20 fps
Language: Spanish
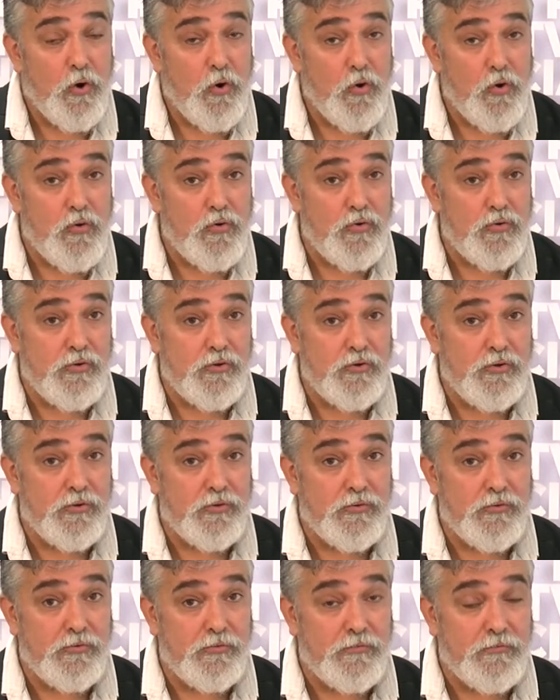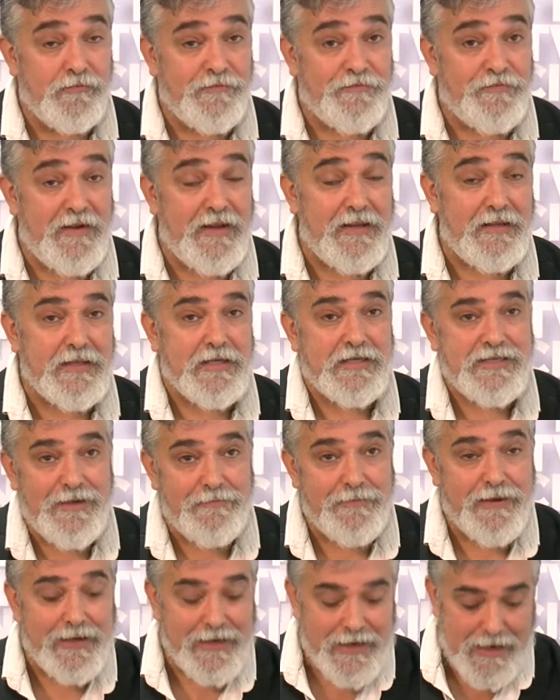un fin de
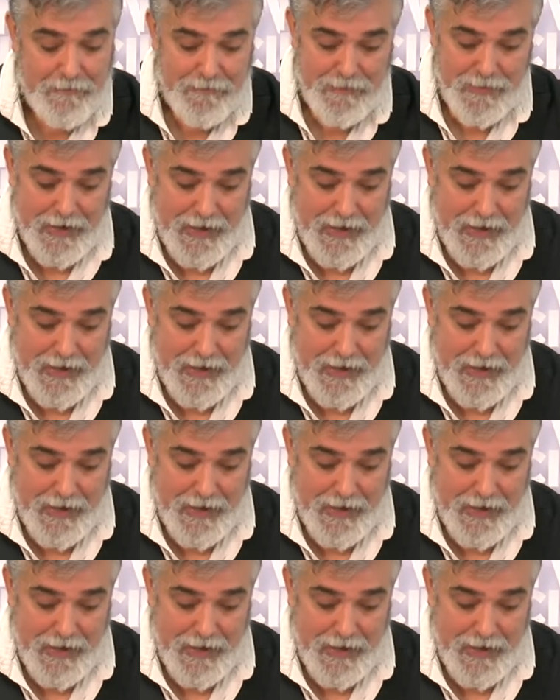semana